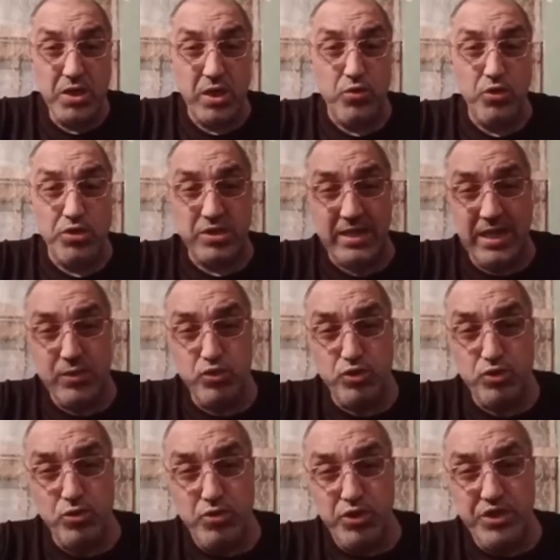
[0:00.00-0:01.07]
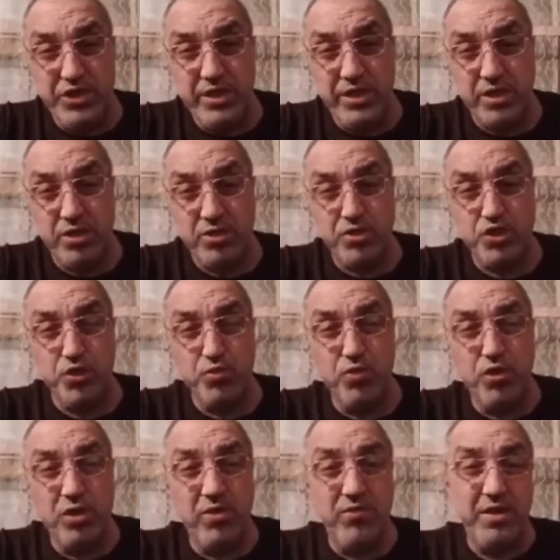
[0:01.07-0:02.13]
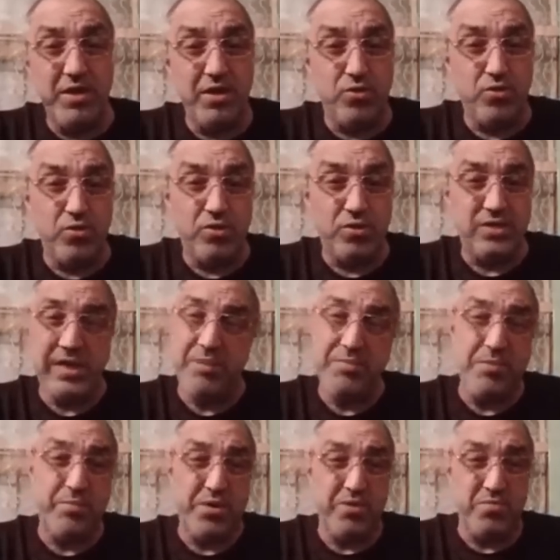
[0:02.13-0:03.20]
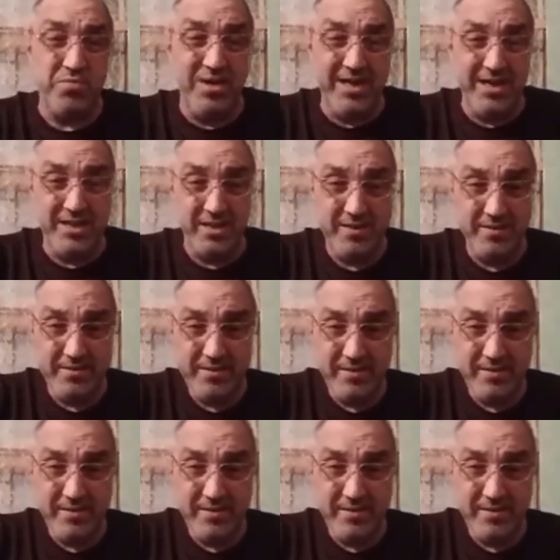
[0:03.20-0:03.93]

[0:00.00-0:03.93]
какой статус у людей, чего говорит, он сам не понимает,